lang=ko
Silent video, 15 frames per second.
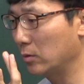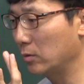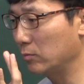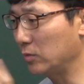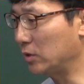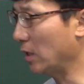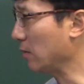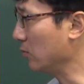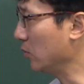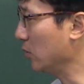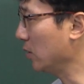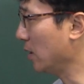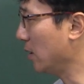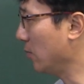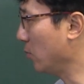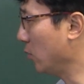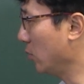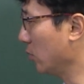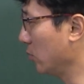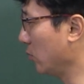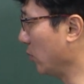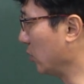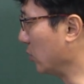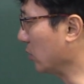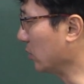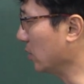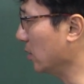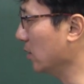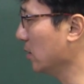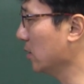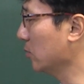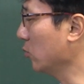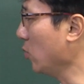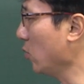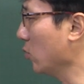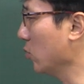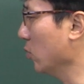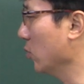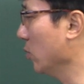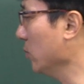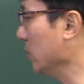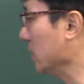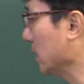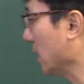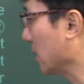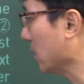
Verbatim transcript: 미생물이다 뭐, 뭐 등등은 조금 이제